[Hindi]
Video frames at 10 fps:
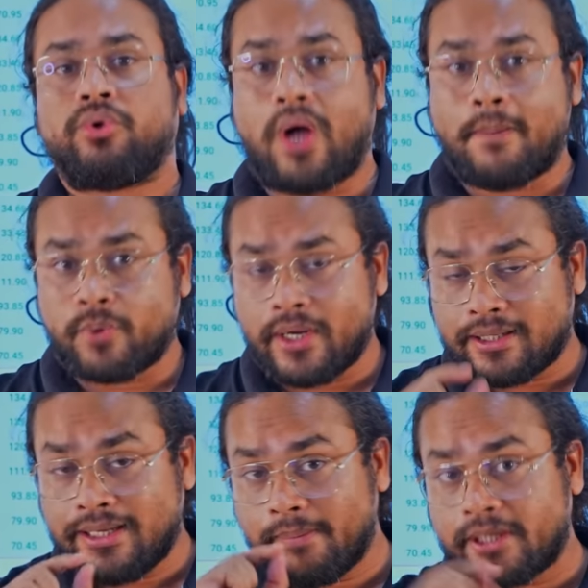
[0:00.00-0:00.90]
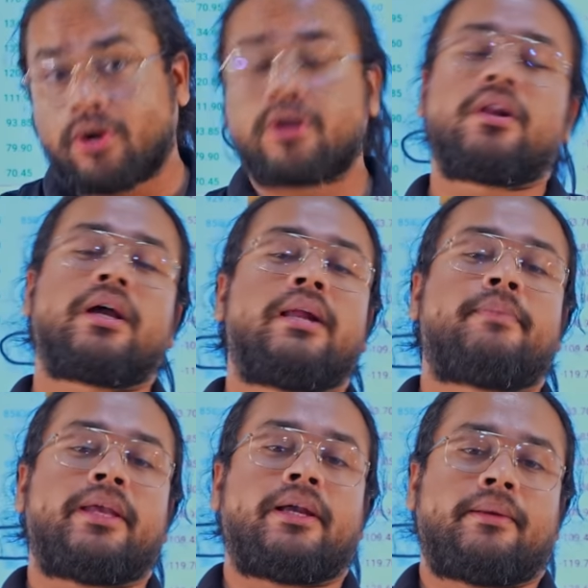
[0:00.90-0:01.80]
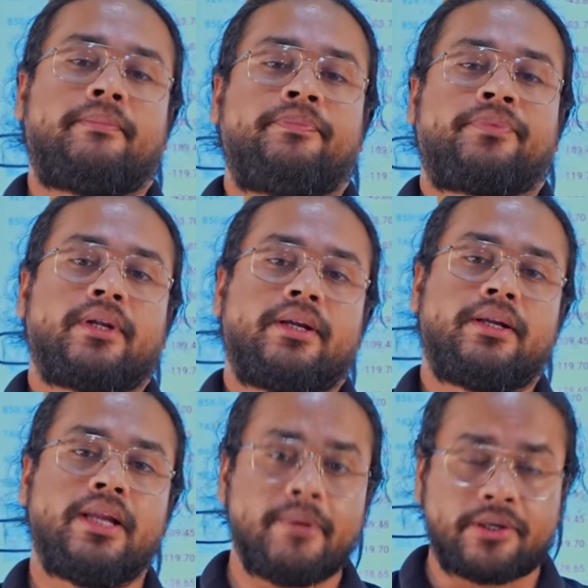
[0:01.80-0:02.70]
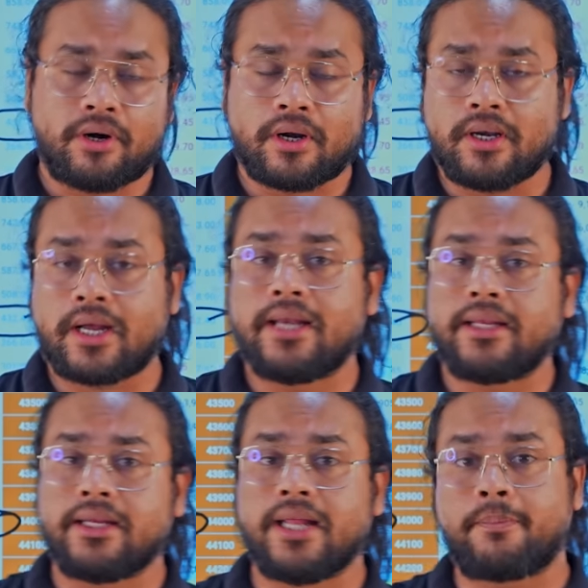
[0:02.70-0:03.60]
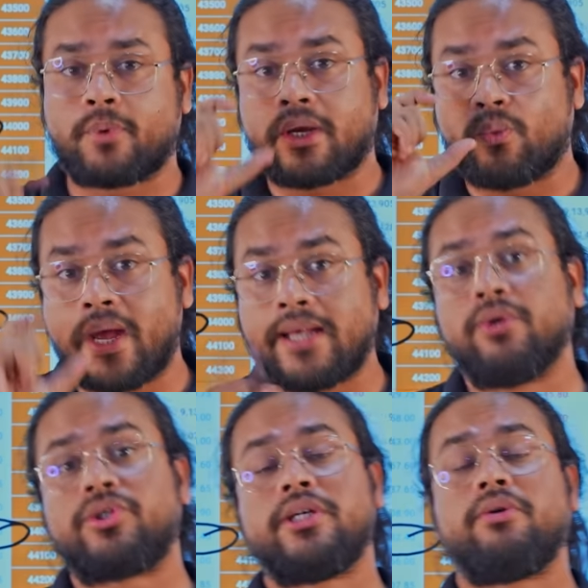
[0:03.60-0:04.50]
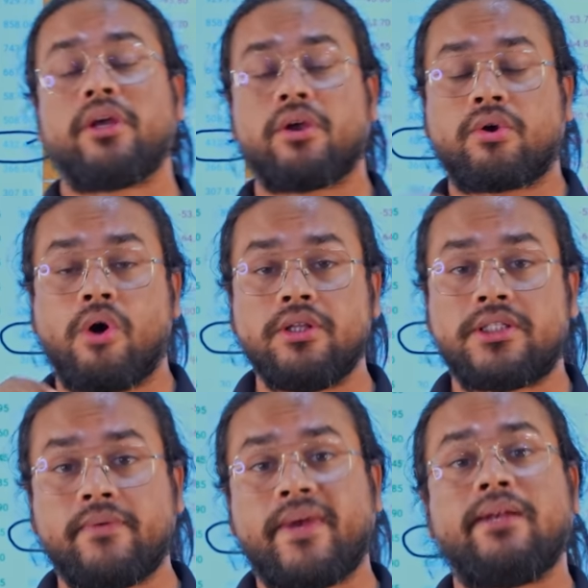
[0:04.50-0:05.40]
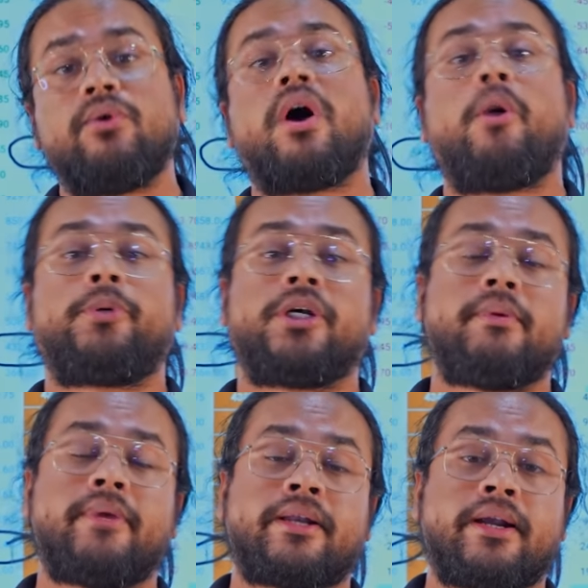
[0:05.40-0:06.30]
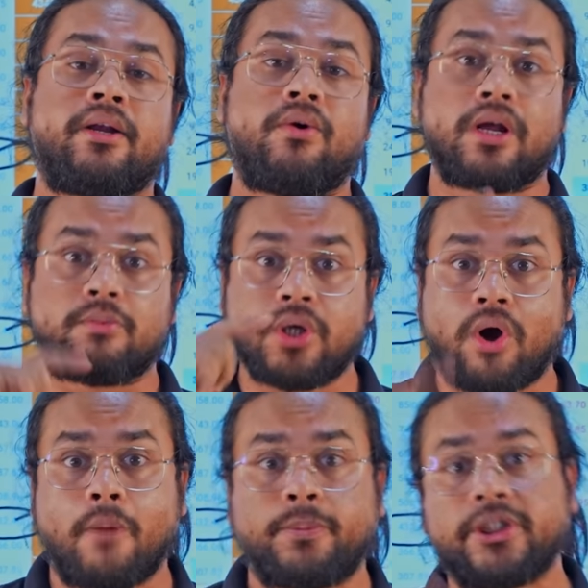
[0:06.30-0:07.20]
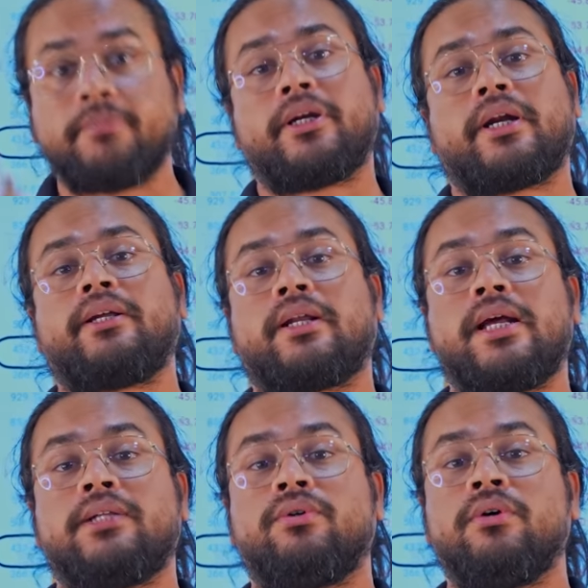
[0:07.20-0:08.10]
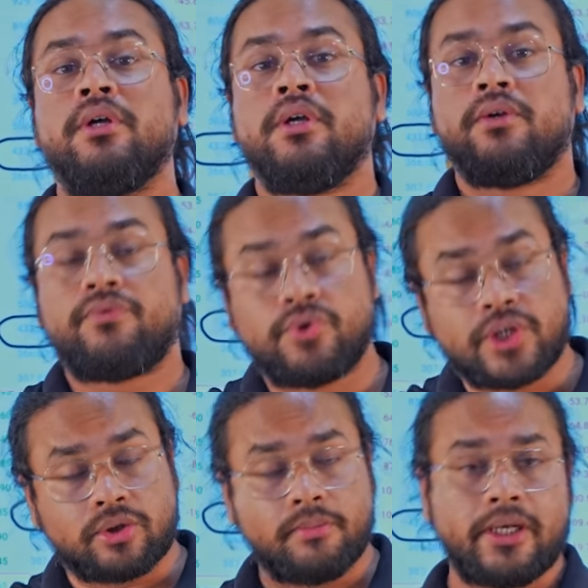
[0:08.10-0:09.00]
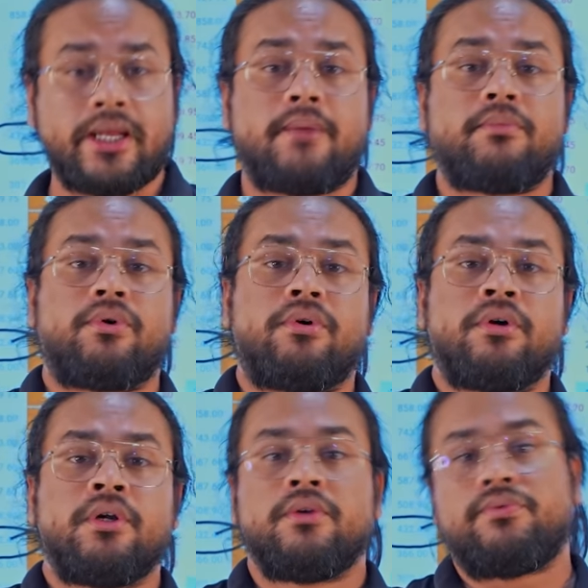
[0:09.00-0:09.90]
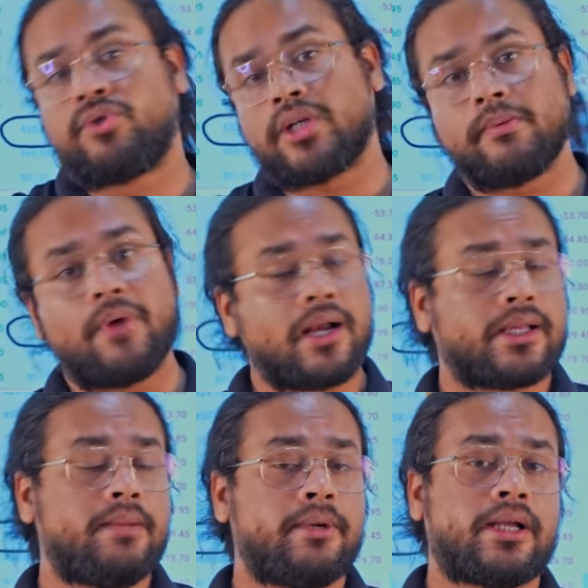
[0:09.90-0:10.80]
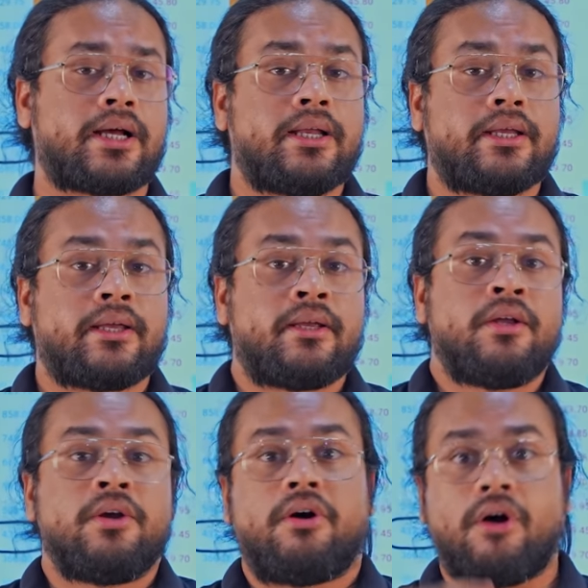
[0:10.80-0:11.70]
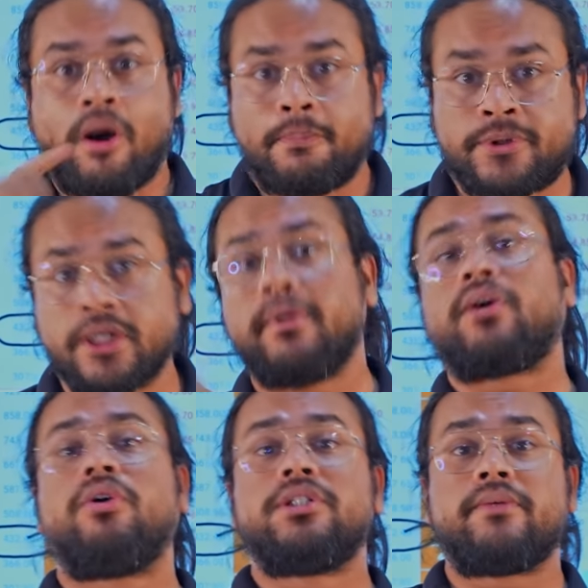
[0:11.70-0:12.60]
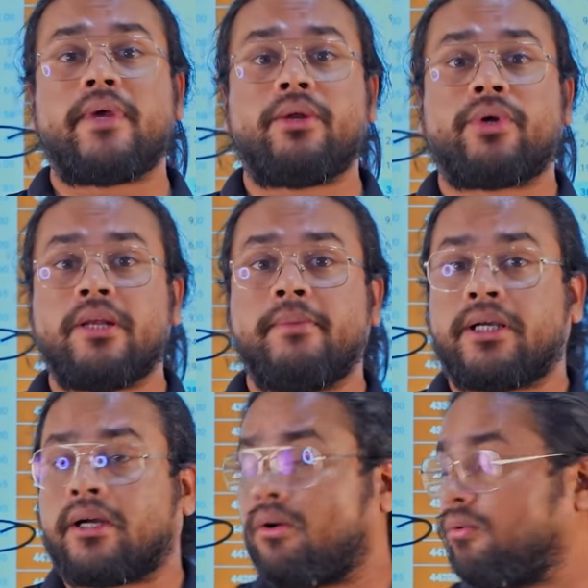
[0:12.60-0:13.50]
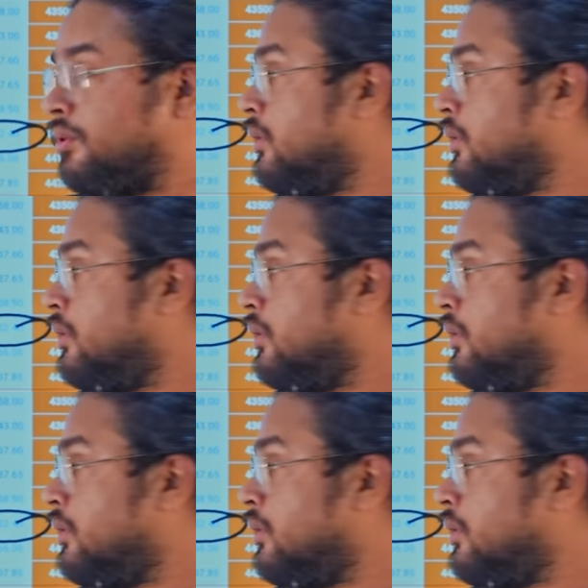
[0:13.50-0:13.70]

तो आपको एक लिमिट ऑर्डर लगाना पड़ेगा लिमिट ऑर्डर लगाने के लिए आपको एक वैल्यू चाहिए होगी कि कौन सी वैल्यू का ऑप्शन में मैं ट्रेड लगाऊं अगर मुझे ऑप्शन में ट्रेड करना है तो फ्यूचर तो मिल गया हमको फ्यूचर में वहां की लिमिट लगा लेंगे ऑप्शन में कौन सी वैल्यू की लिमिट लगाऊं